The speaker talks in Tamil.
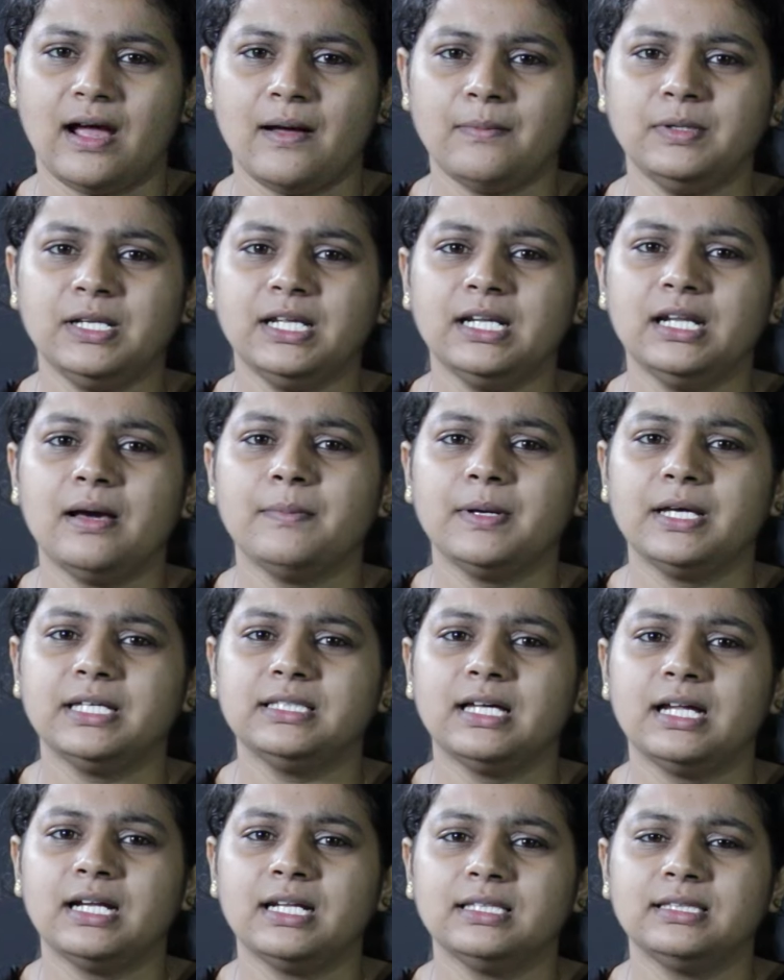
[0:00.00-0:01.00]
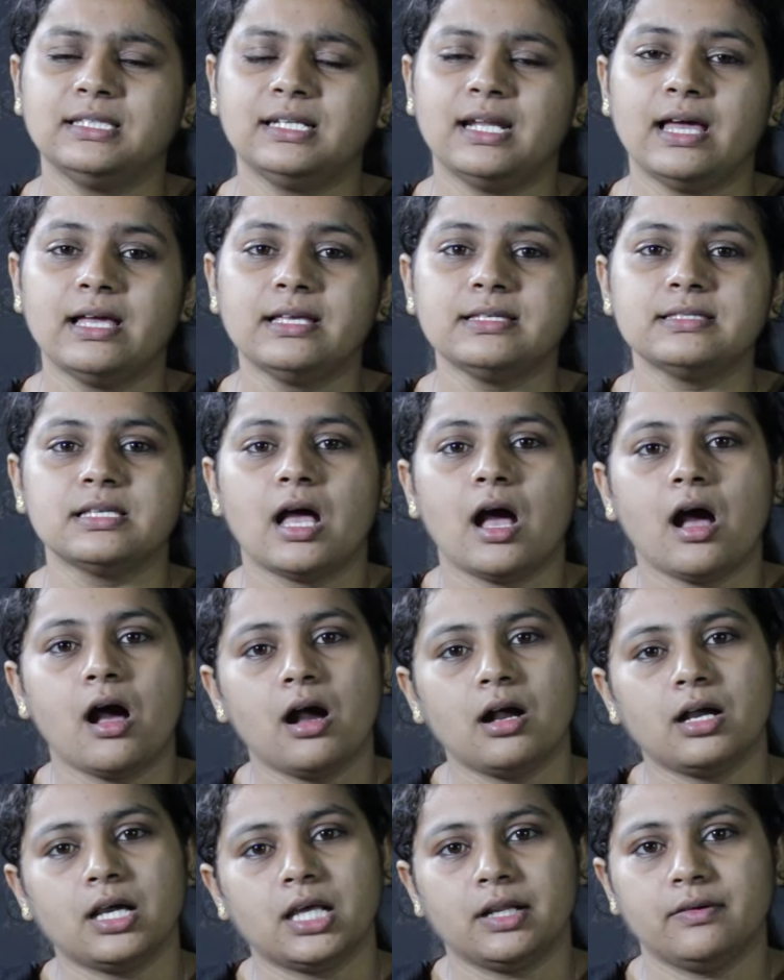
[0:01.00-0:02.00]
ராம்லீலா மைதானத்தில்
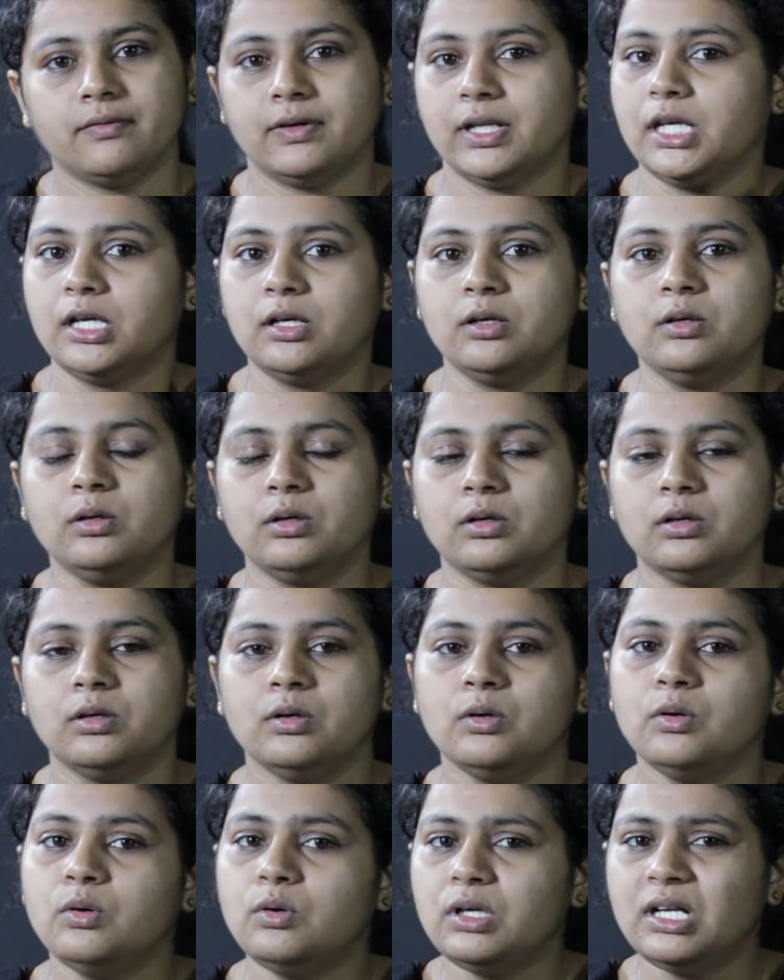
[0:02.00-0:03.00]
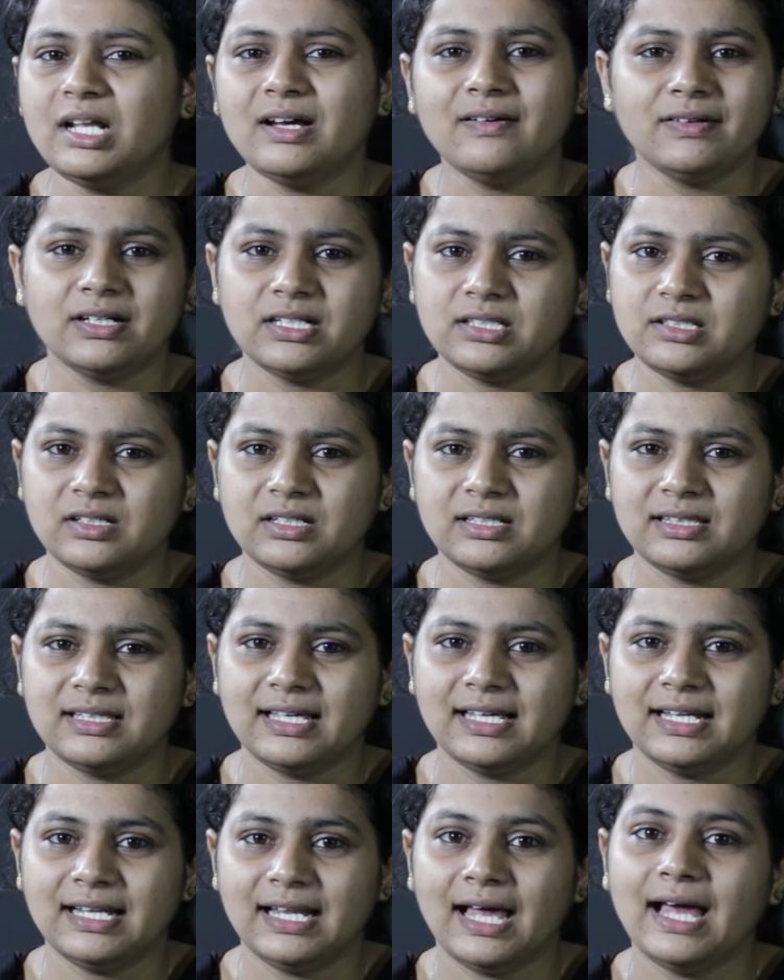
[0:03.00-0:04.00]
சாகிற வரைக்கும் உண்ணாவிரதம்
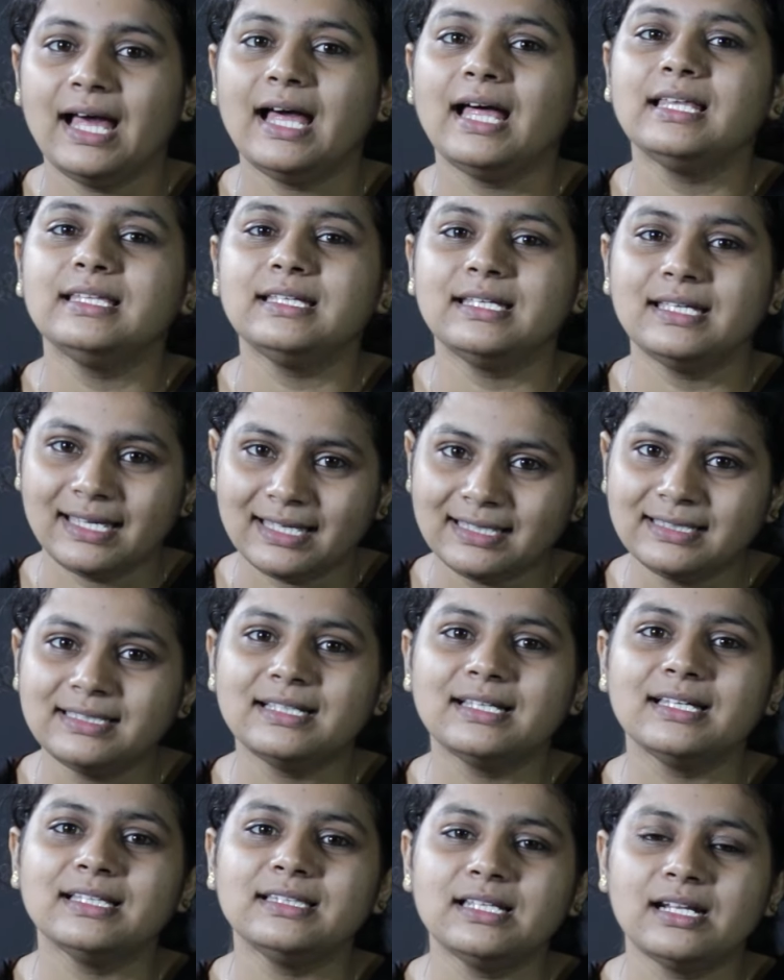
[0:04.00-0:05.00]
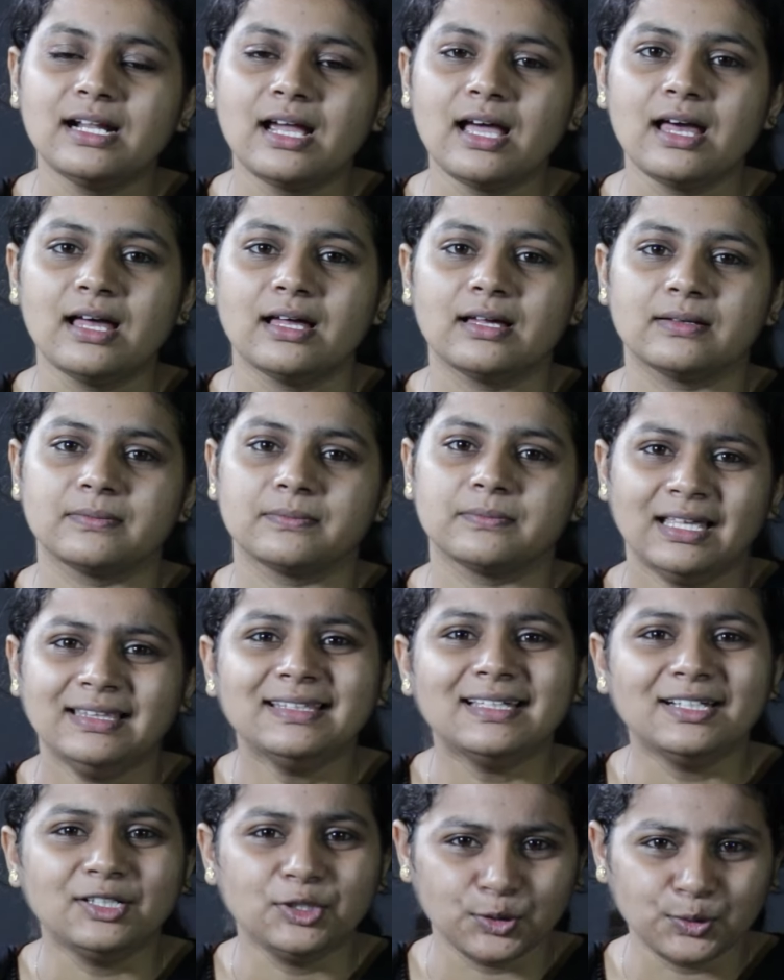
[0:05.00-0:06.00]
இருந்தீங்களா அது எதுக்கு எதிராக
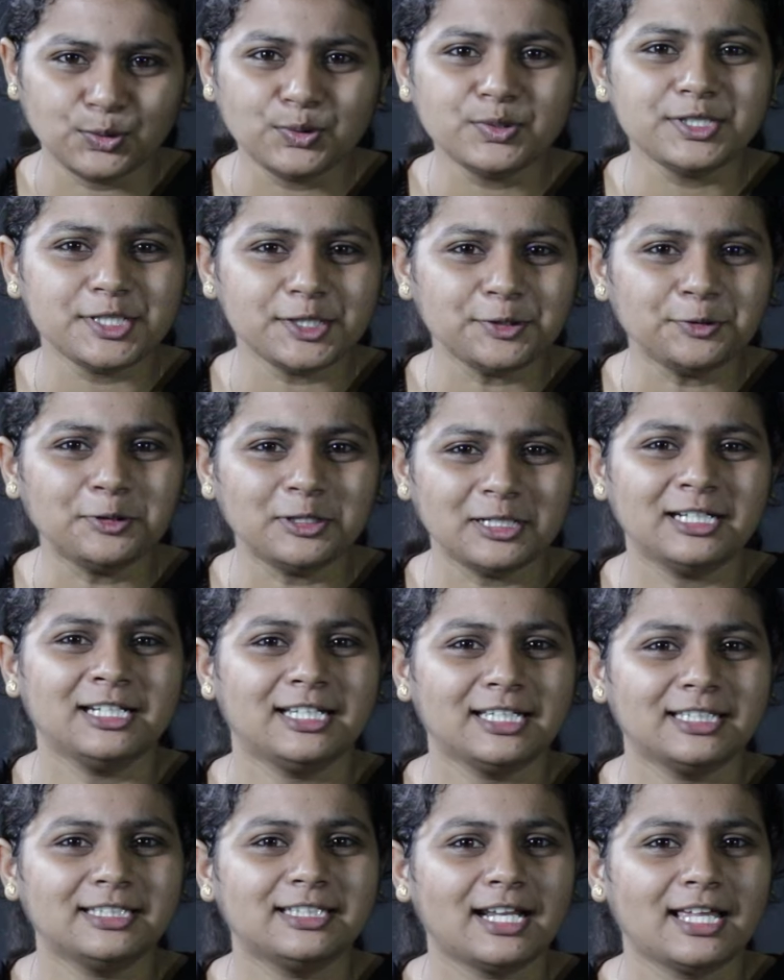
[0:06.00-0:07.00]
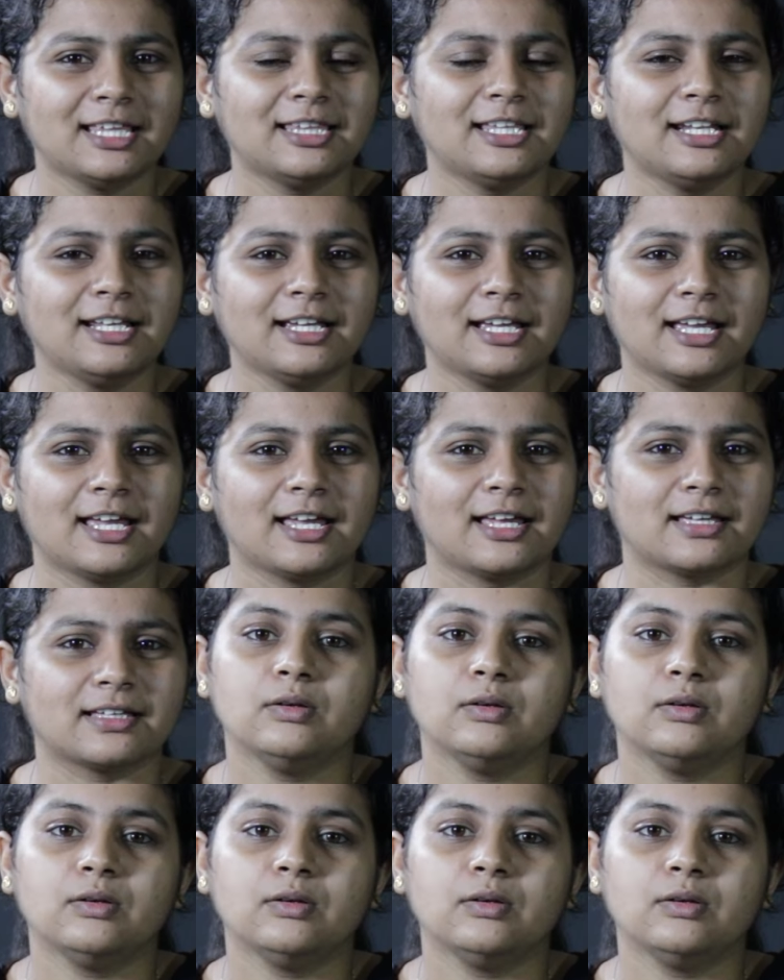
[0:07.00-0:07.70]
இந்த டூ ஜி ஊழலுக்கு எதிராக தானேங்க